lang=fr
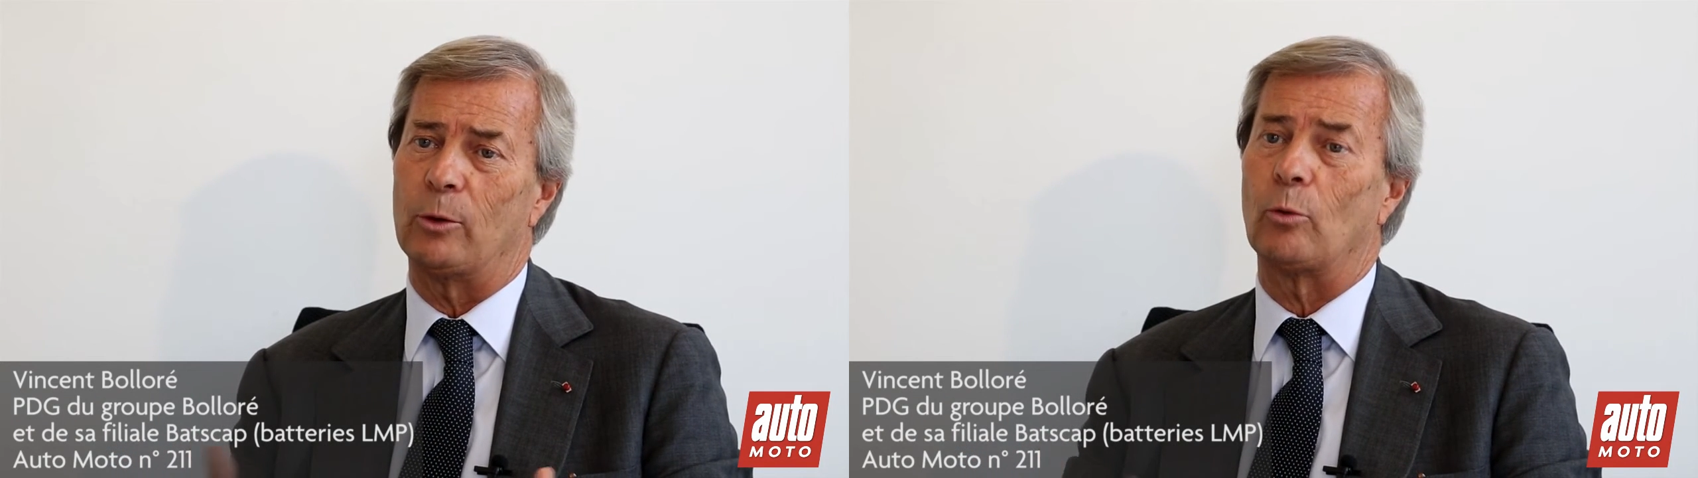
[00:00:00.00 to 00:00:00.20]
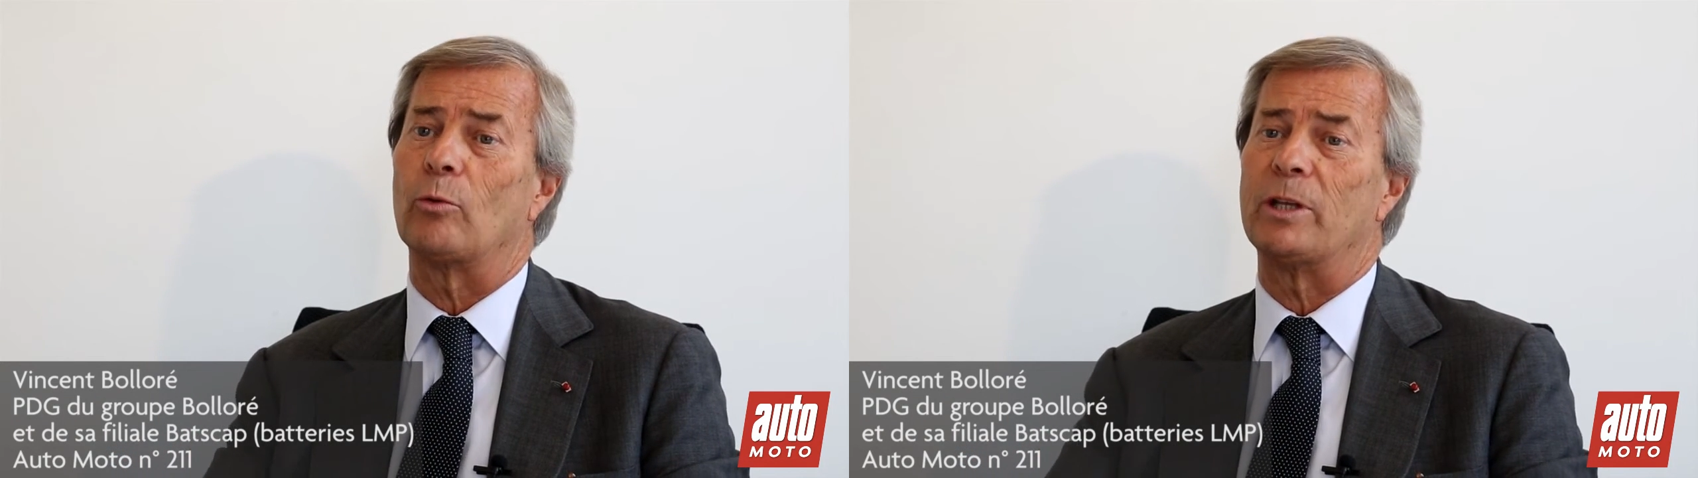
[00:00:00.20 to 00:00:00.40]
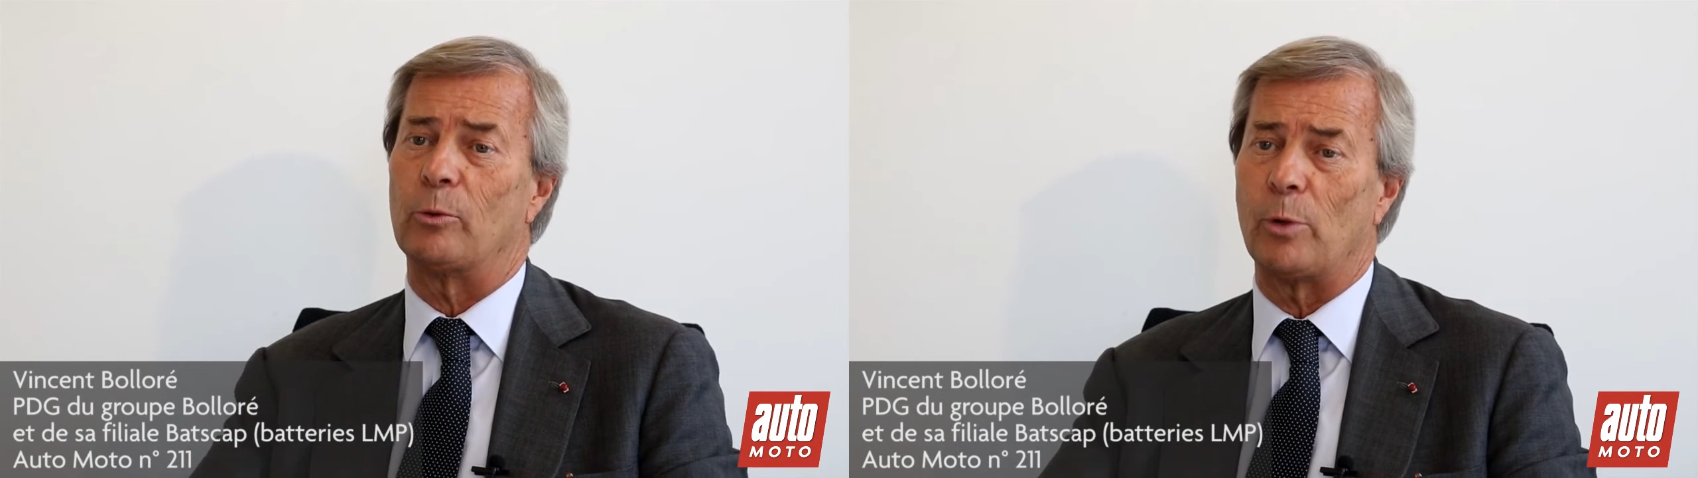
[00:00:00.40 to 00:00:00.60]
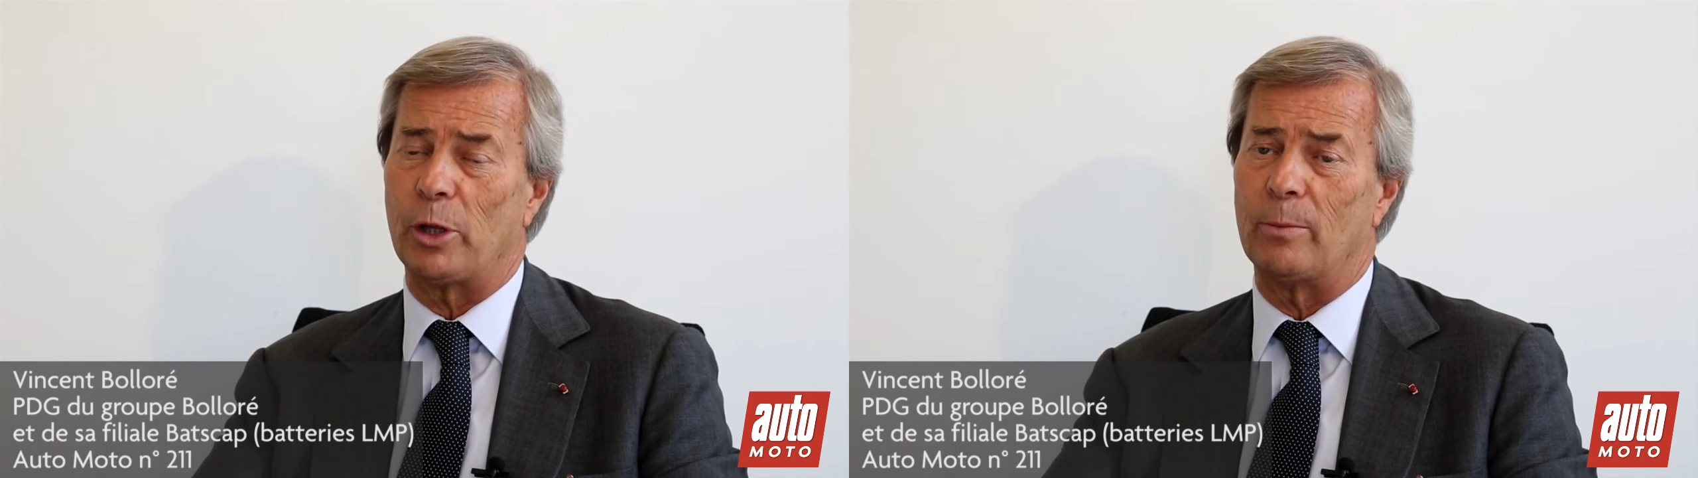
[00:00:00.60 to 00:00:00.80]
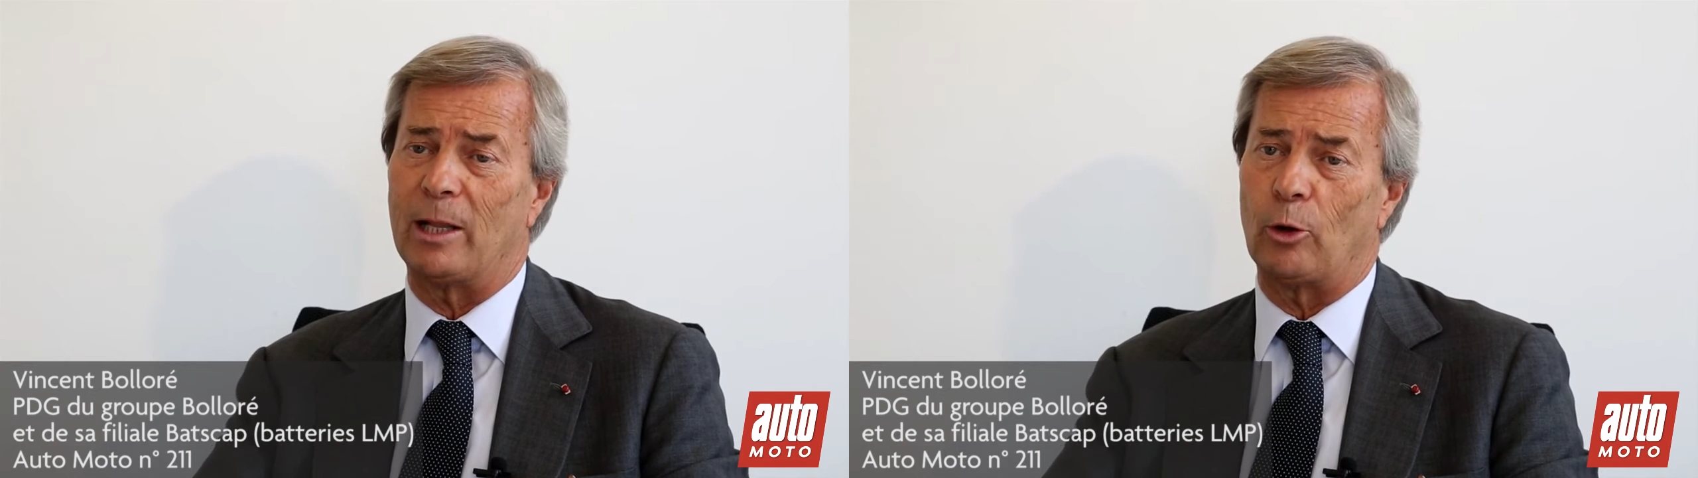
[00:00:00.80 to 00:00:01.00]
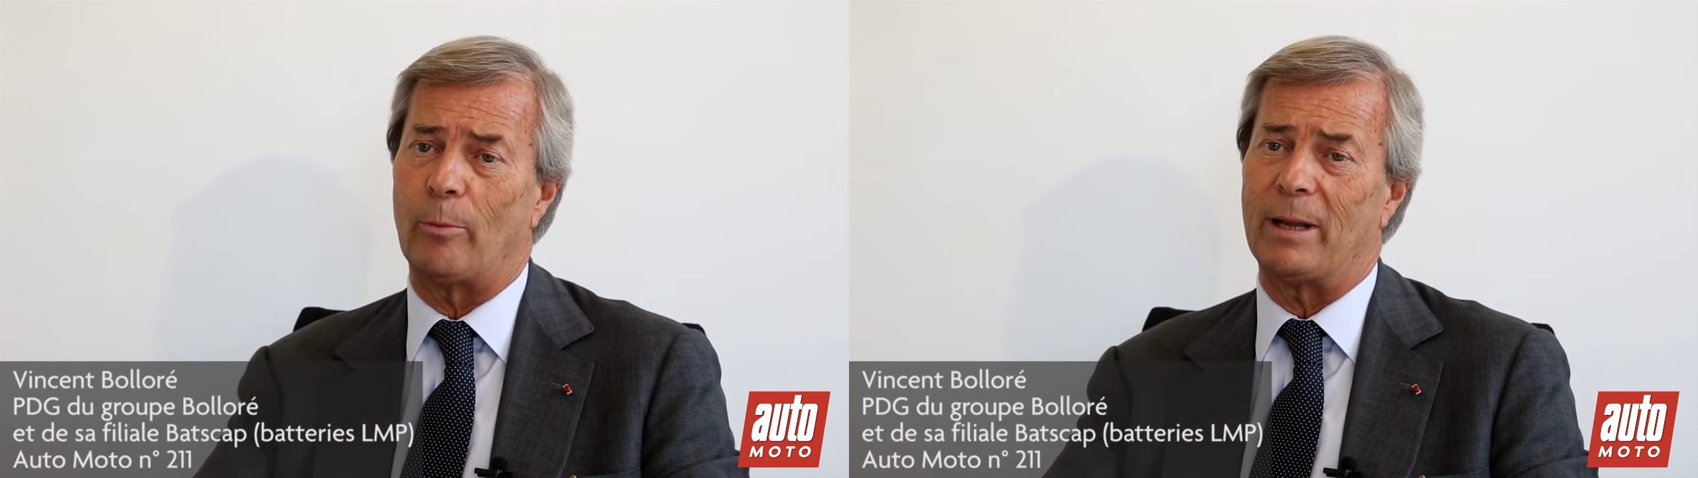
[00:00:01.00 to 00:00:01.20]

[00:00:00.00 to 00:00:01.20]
donc on est obligé de mettre leurs